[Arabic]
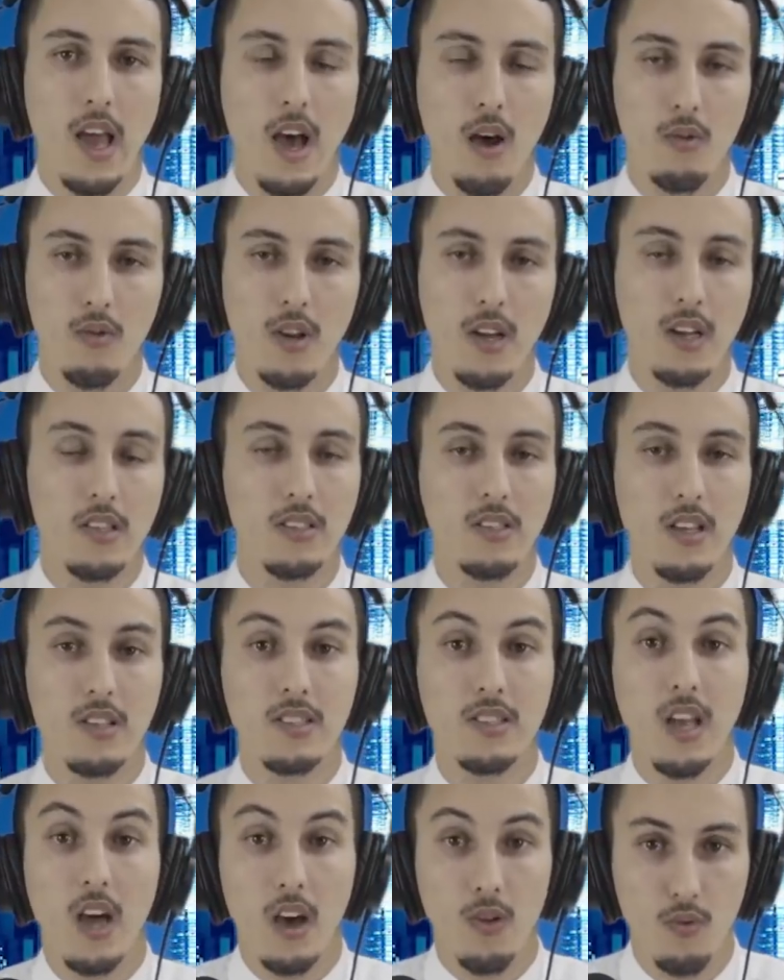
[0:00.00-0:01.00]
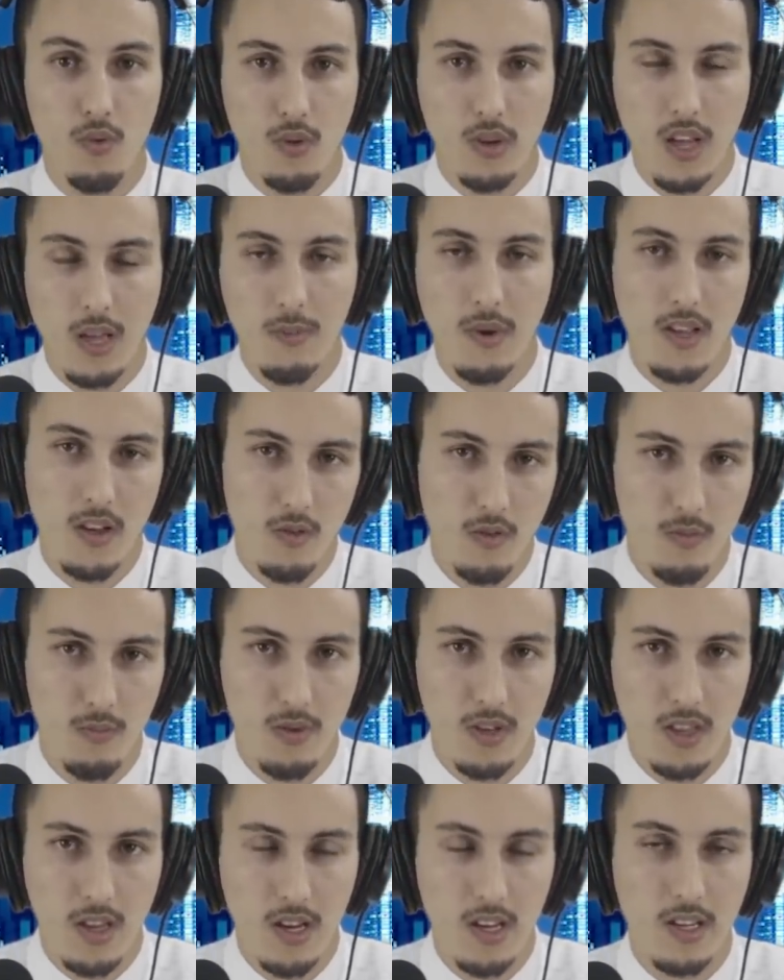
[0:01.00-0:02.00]
او لا ديال التهور كما يقوم
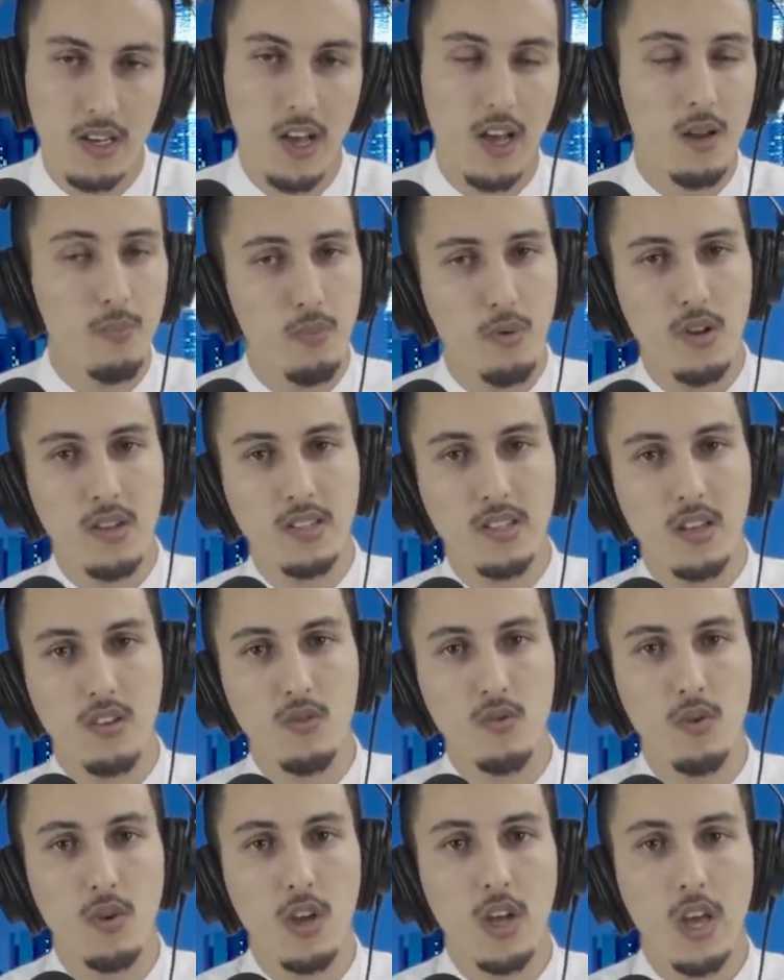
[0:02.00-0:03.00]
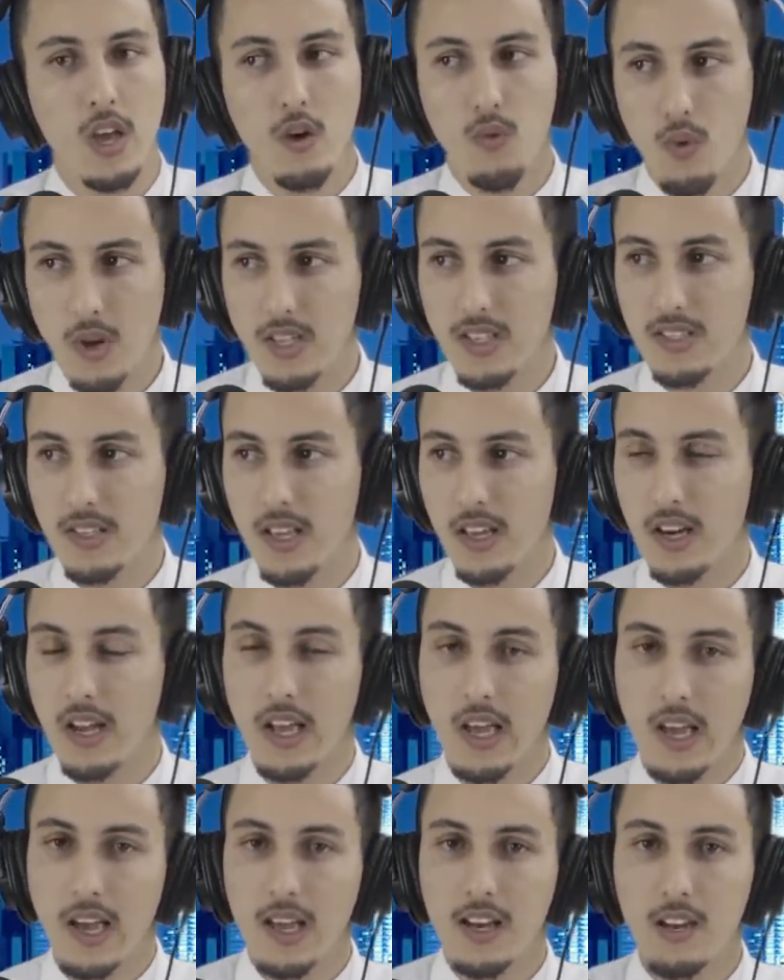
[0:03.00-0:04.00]
بذلك البوليزاريو والجزائر
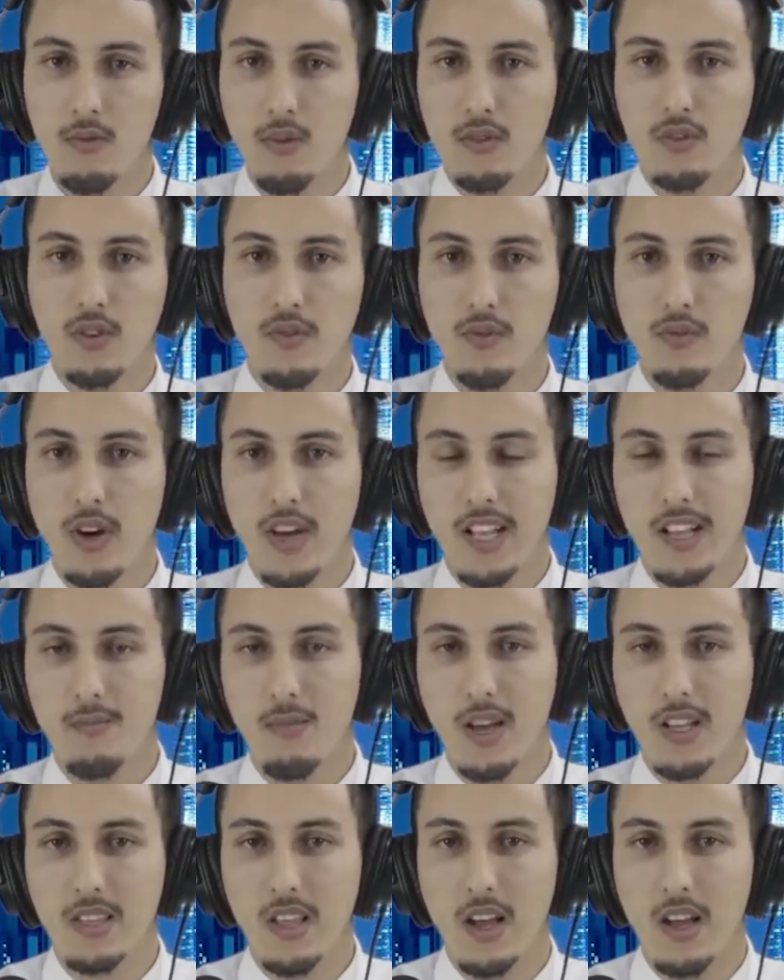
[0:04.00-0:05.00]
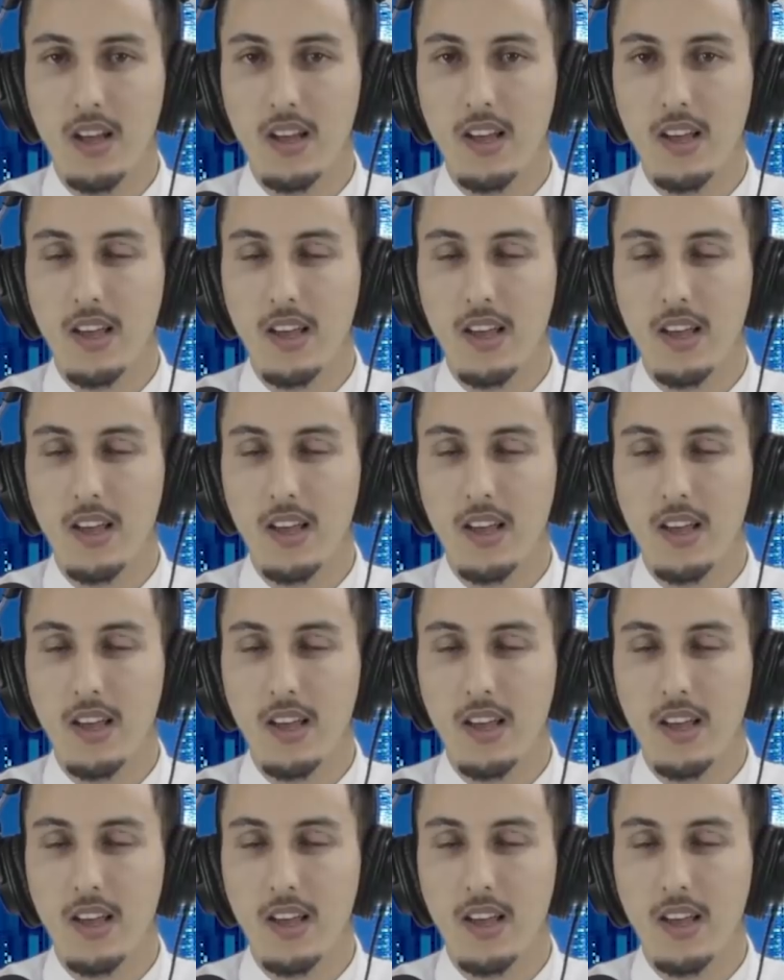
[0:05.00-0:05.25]
خليونا نشوفوا واحد المقطع